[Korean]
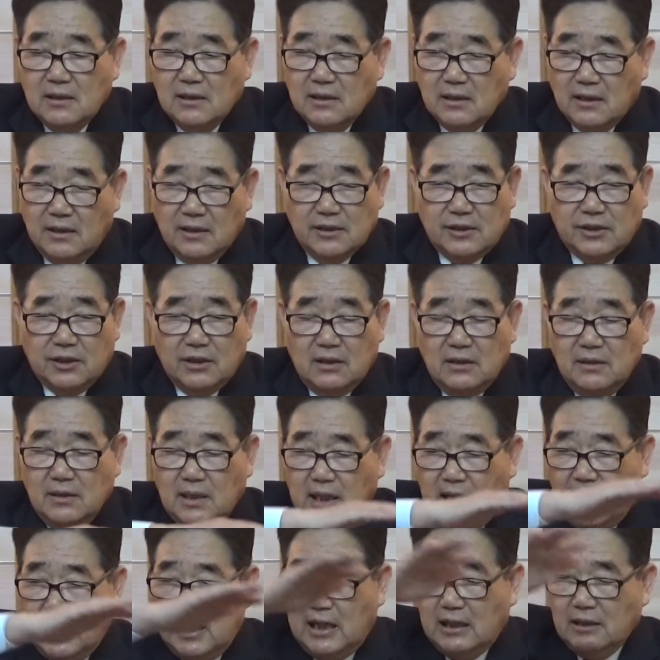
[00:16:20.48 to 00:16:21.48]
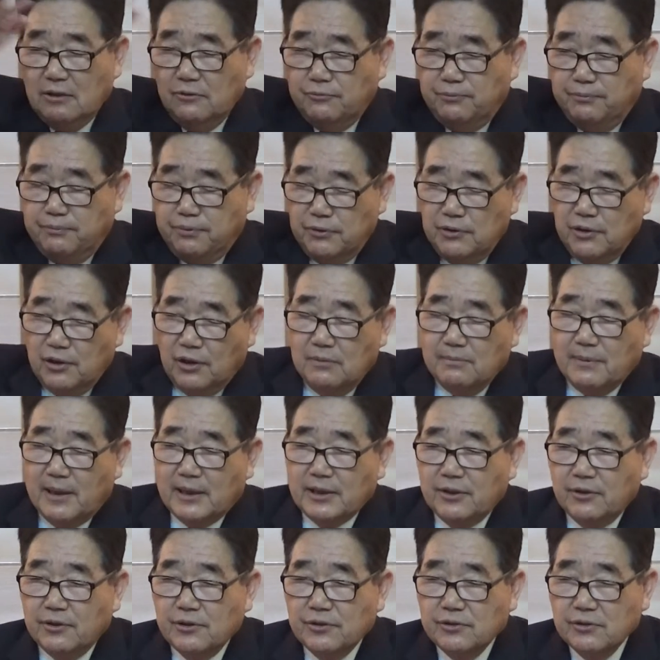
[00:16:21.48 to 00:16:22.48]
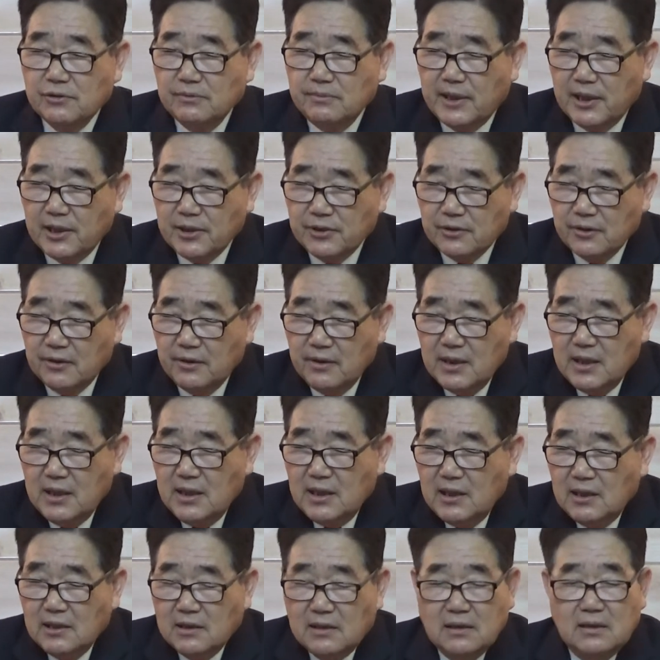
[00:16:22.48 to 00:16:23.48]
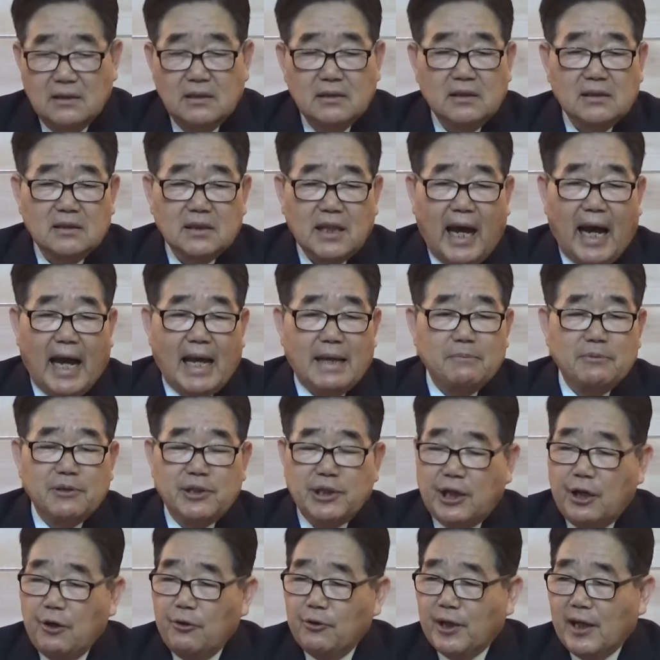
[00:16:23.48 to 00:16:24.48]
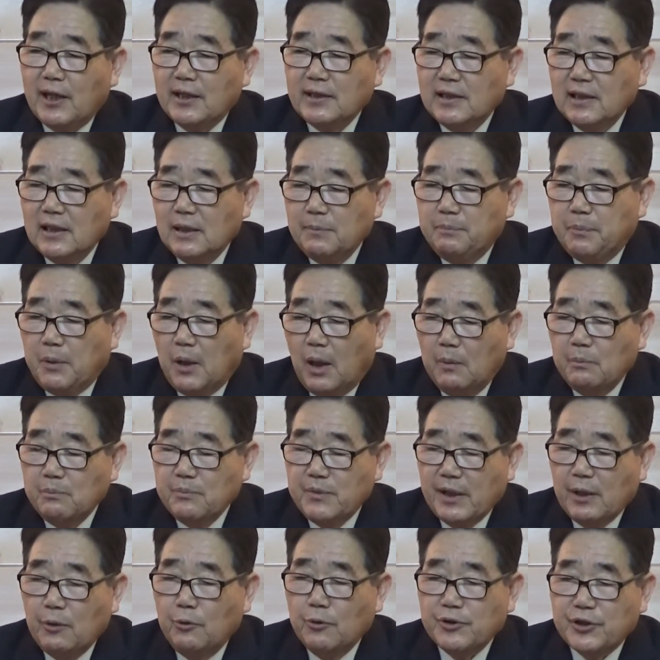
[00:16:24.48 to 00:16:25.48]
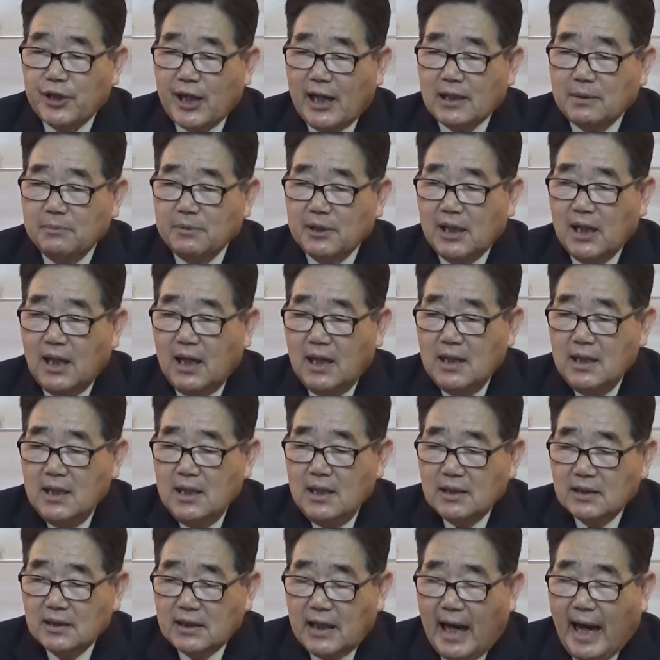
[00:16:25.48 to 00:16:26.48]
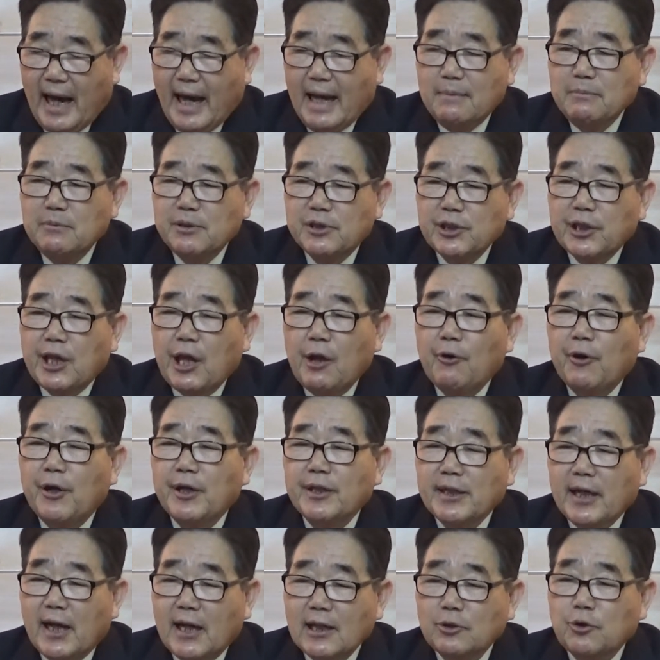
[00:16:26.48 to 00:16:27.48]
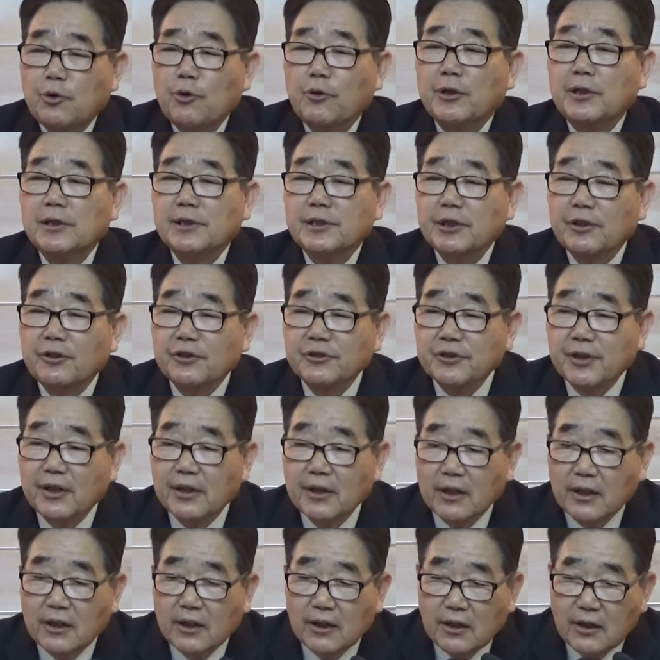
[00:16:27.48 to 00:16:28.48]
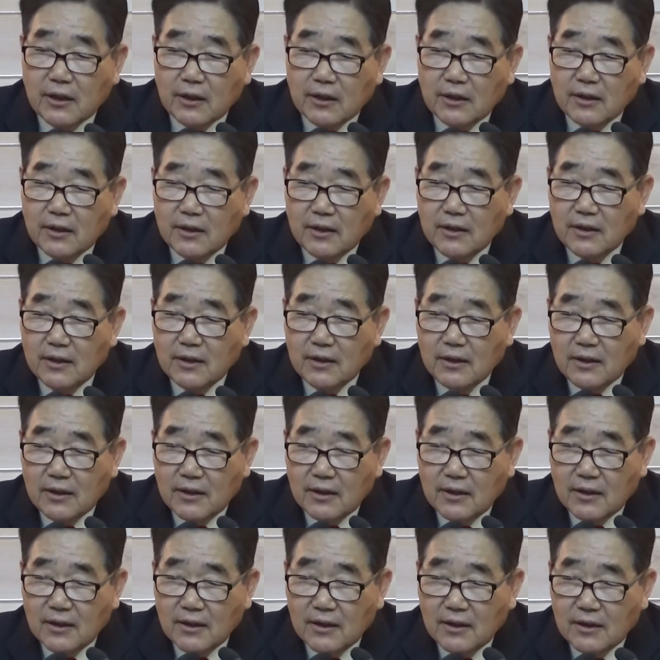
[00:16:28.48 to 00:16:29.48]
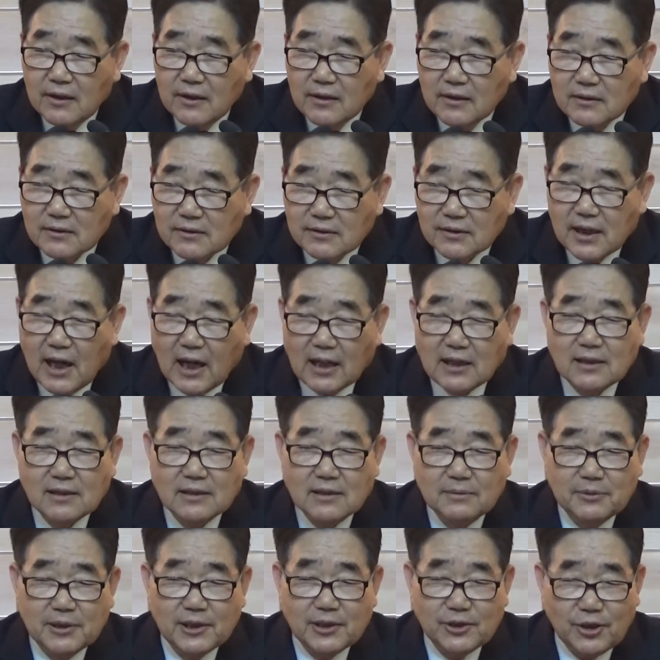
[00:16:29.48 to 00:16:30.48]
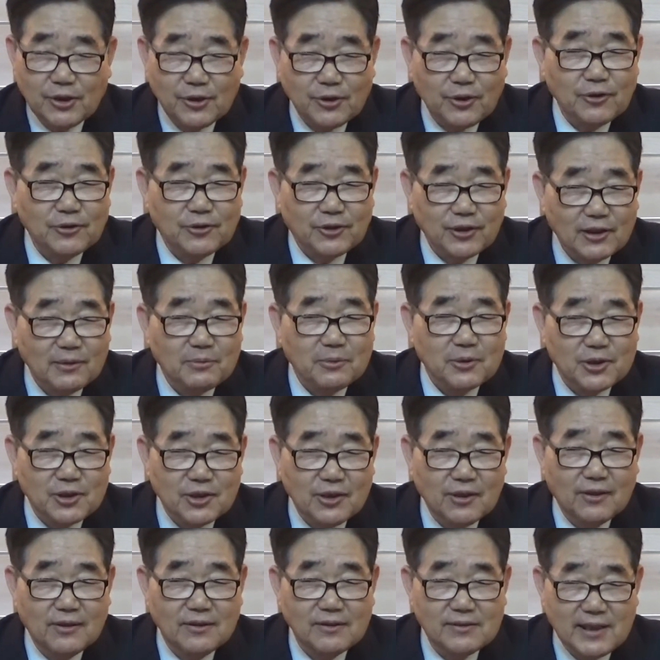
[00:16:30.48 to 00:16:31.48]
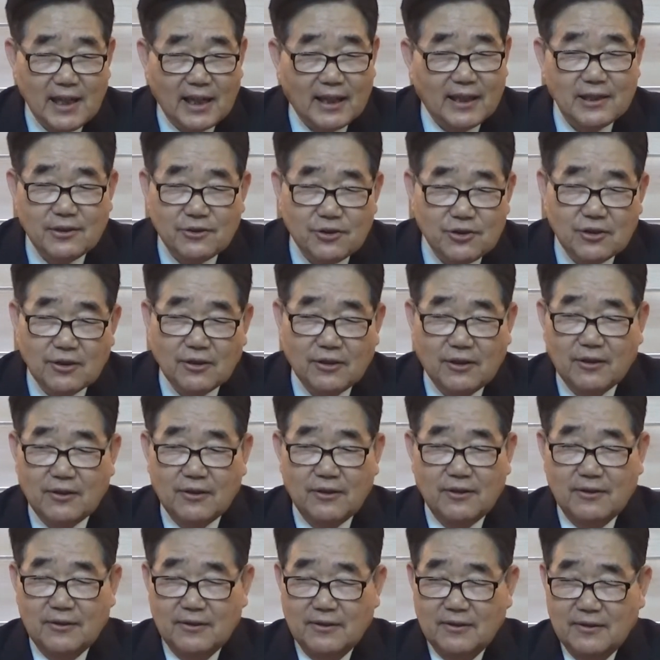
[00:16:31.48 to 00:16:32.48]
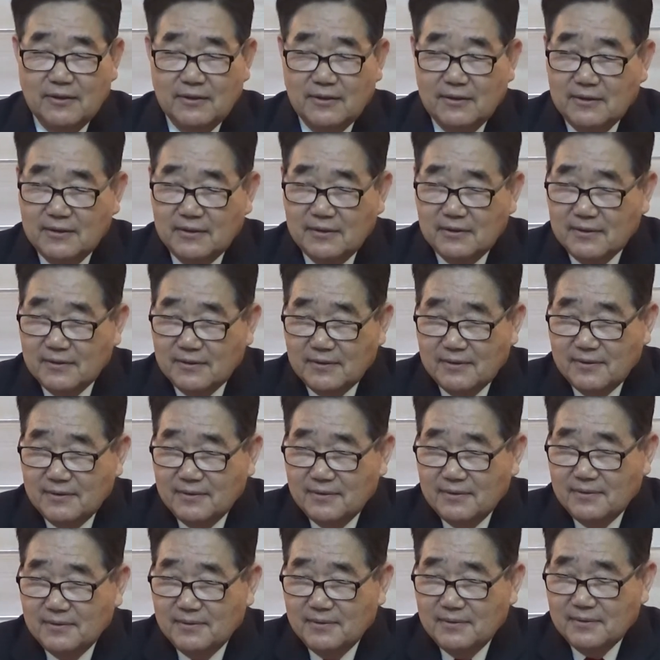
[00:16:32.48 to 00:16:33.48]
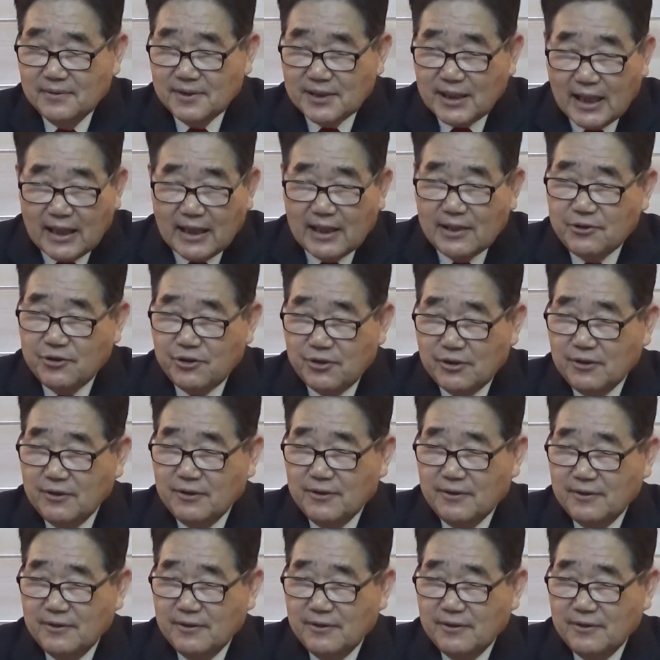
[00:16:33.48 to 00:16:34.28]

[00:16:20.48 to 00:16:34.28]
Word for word: 거처를 한 블록을 만들어주고 말이죠. 그 타임스퀘어라는 데그 범죄 원상 아닙니까? 타임스퀘어에다가 교회를 세웠어요. 좀 가끔 그분의 설교를 들어보죠. 살아있죠. 살아있죠.